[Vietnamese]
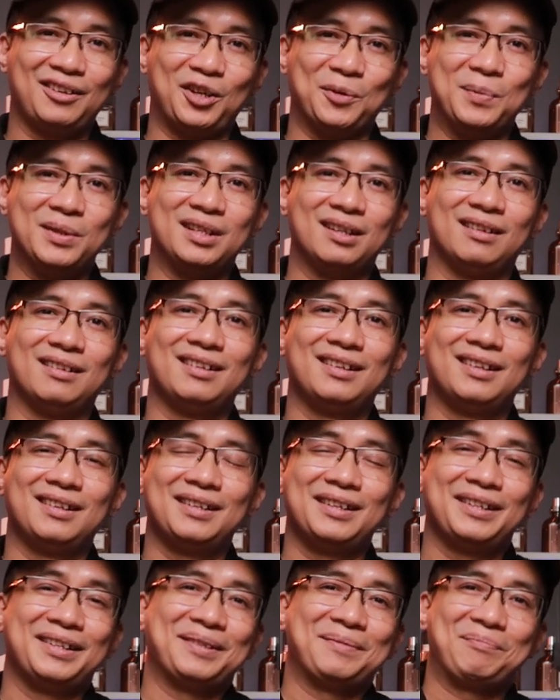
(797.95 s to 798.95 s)
Còn bây giờ
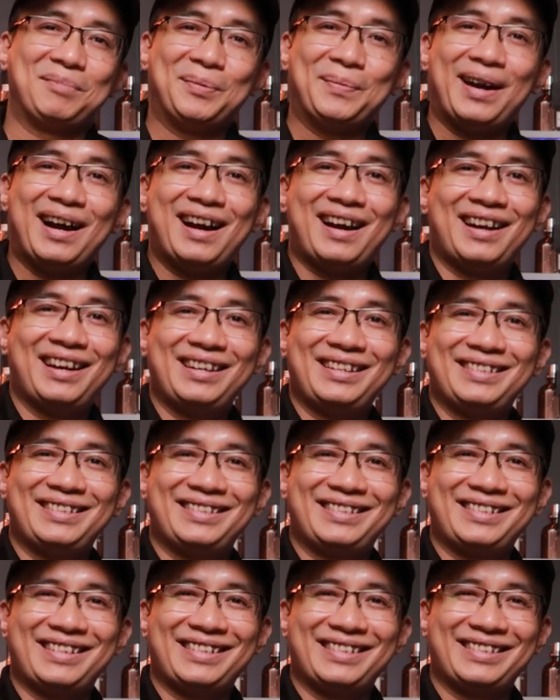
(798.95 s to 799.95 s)
bye
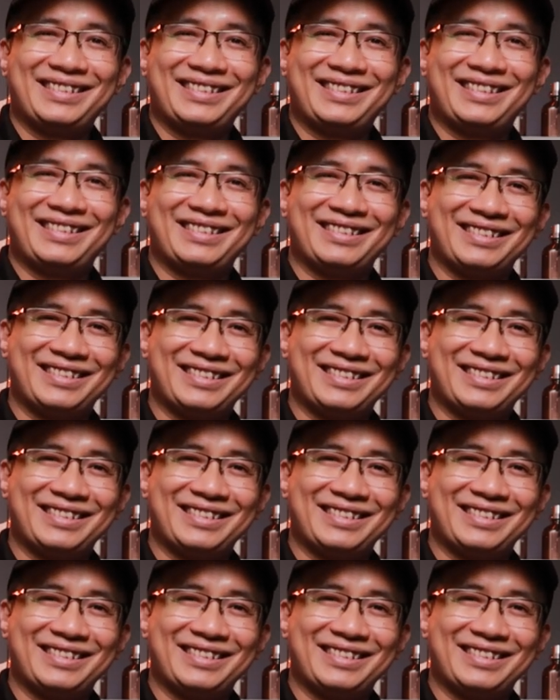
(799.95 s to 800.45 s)
bye.